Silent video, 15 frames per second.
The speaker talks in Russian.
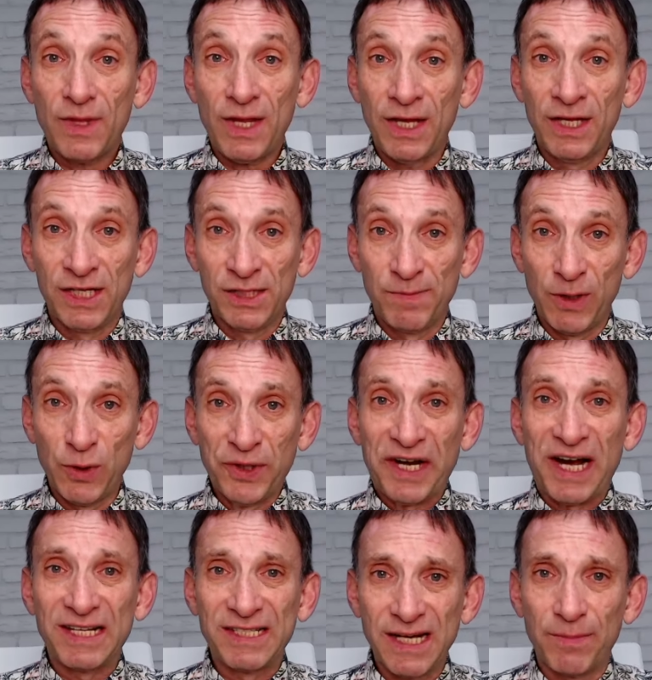Хизбаллой
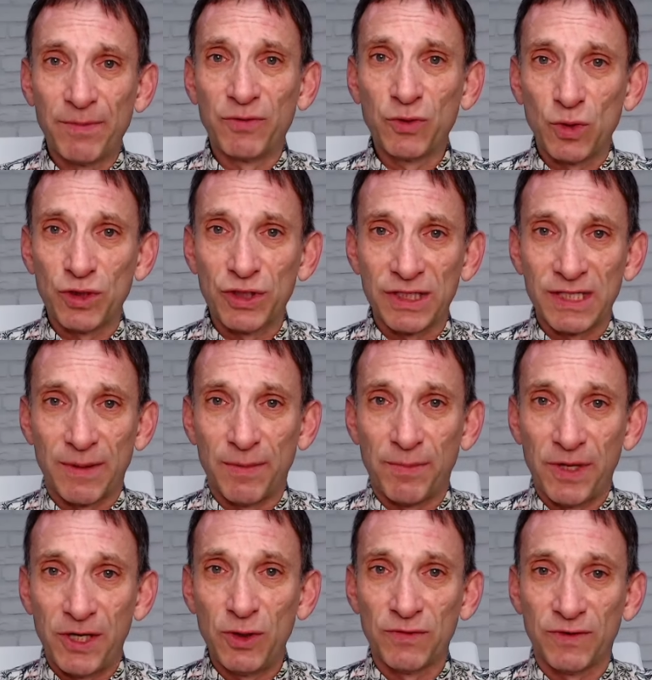хотя бы в тот же самый
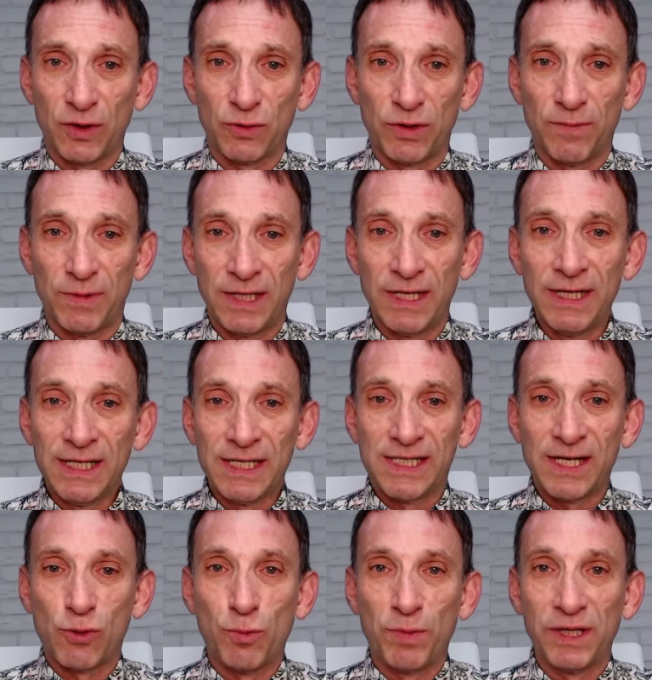период, в который были
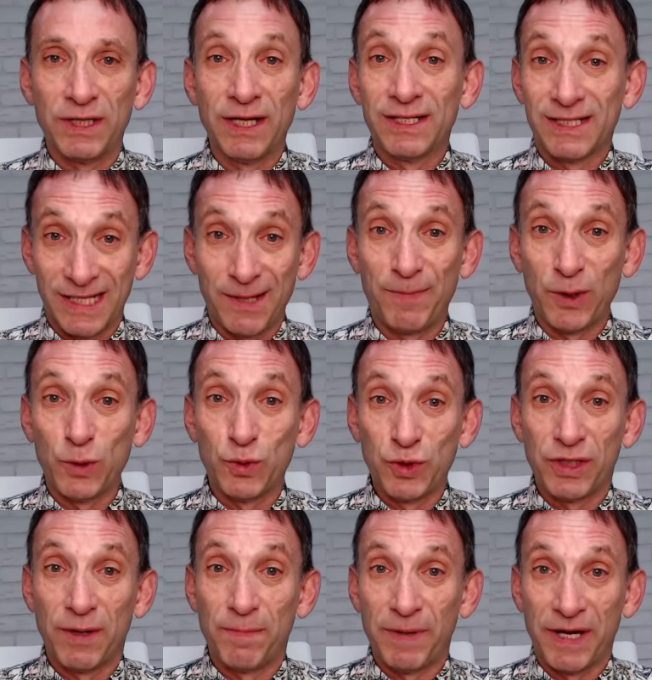закуплены
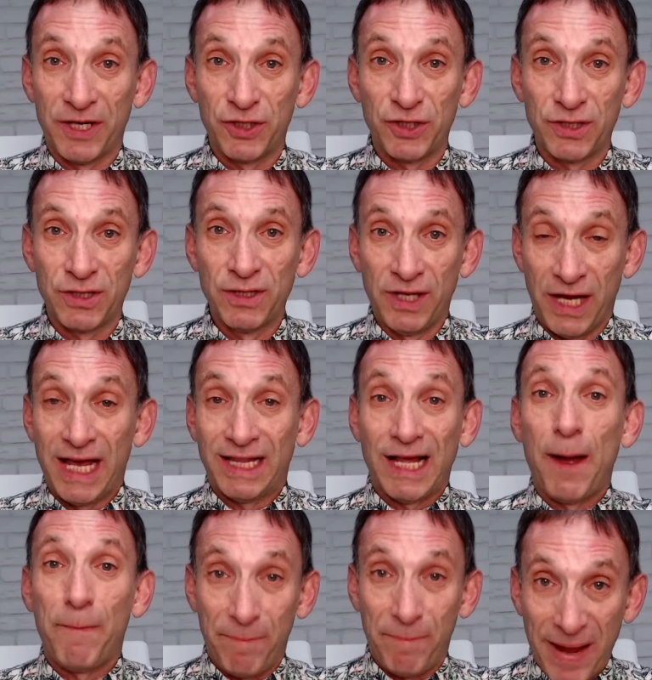злополучные пейджеры. И
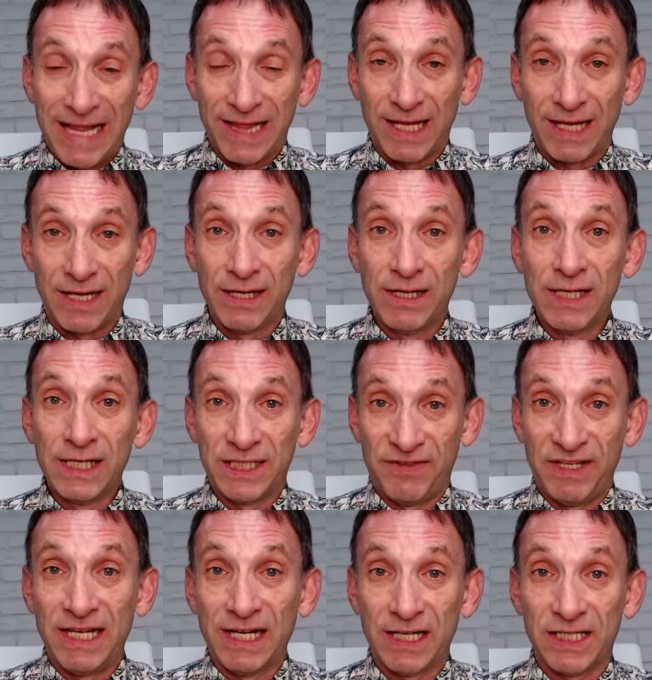это опять-таки
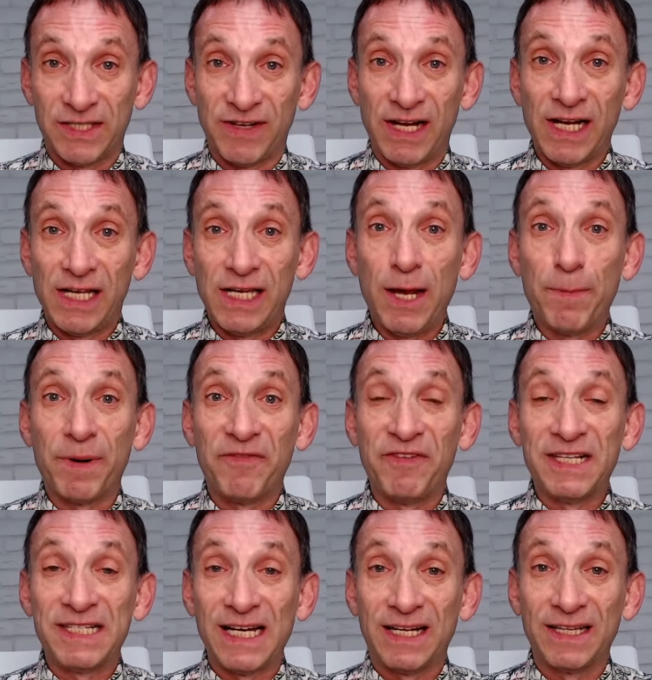свидетельство
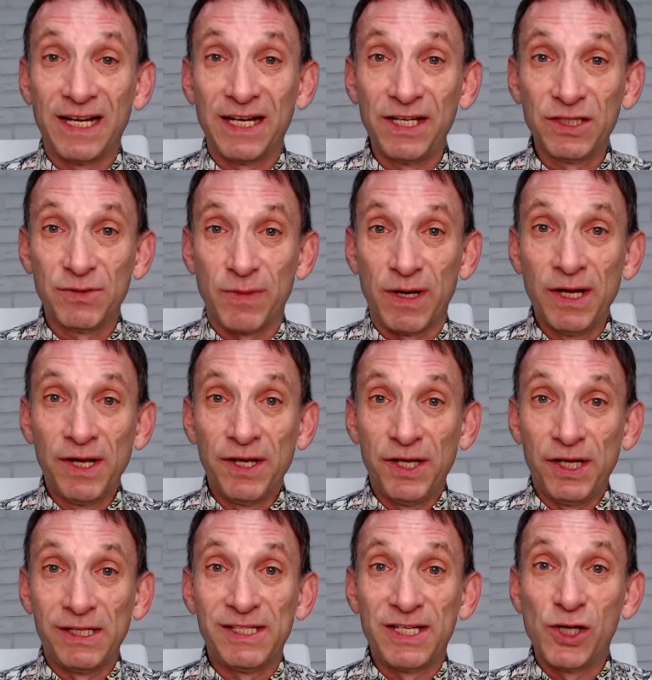непрофессионализма
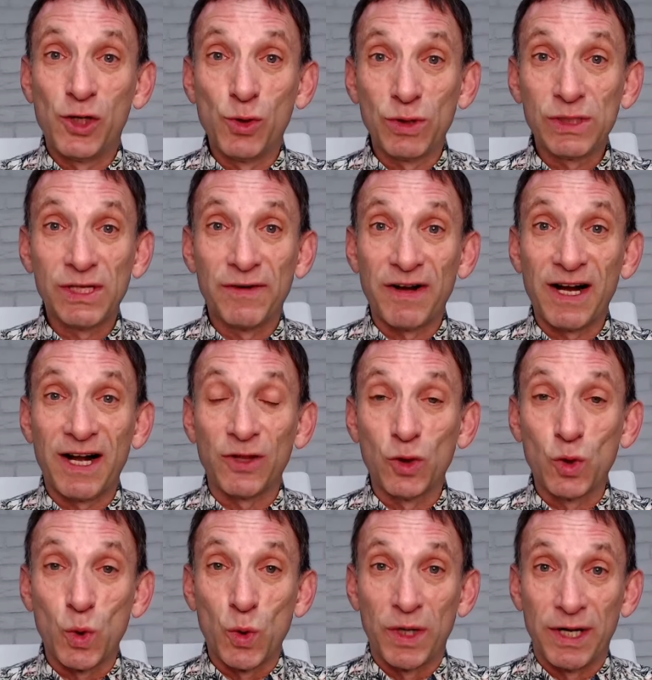и серьезного
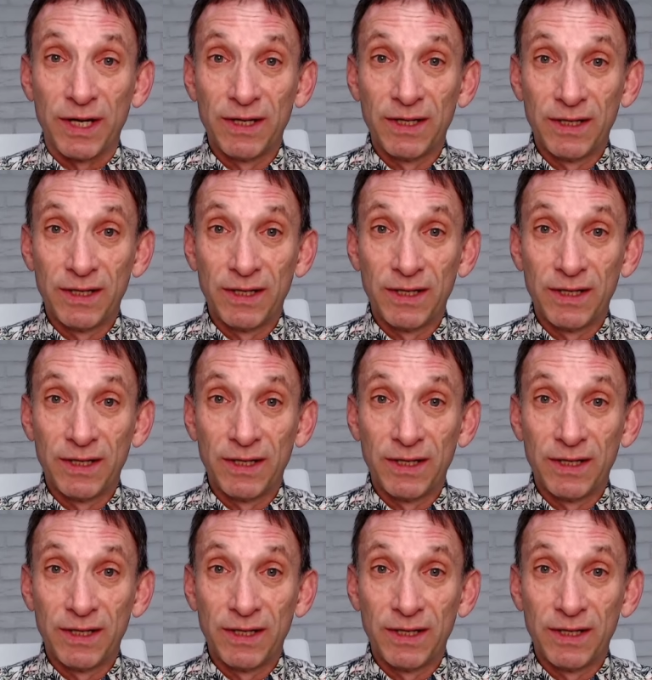контроля,